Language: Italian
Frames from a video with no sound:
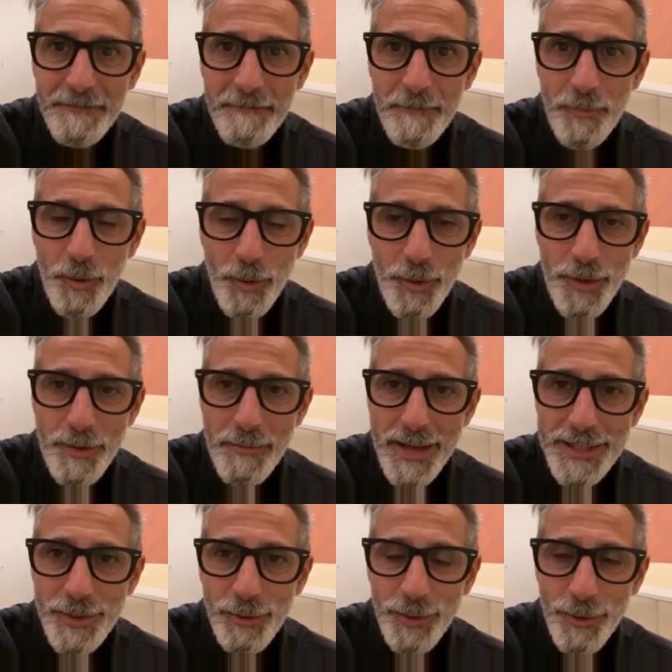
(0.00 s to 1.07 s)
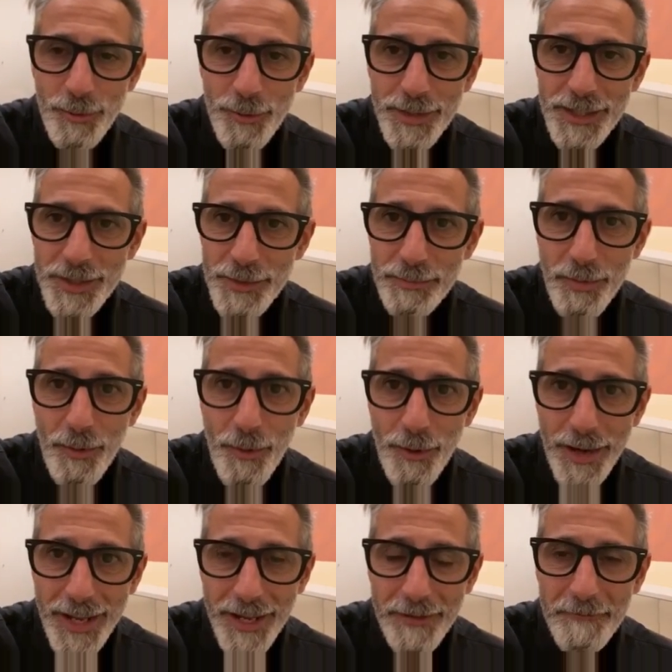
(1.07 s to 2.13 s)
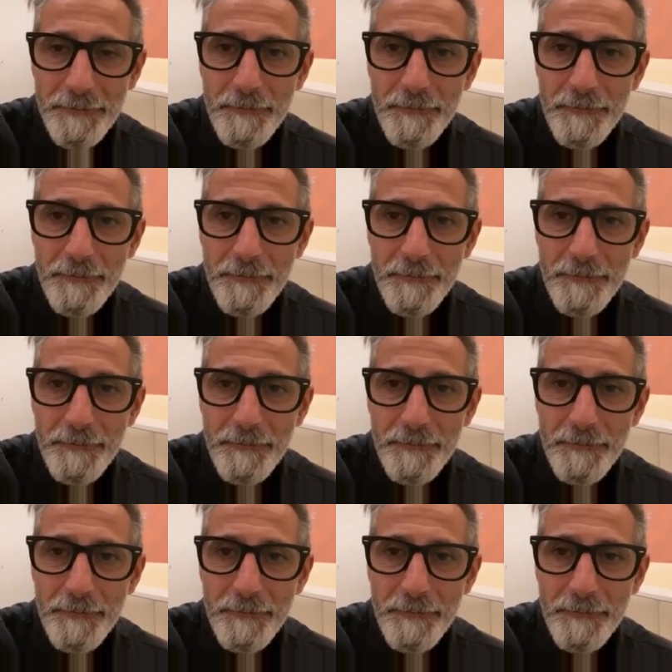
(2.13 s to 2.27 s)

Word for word: con ogni mezzo di cui dispone,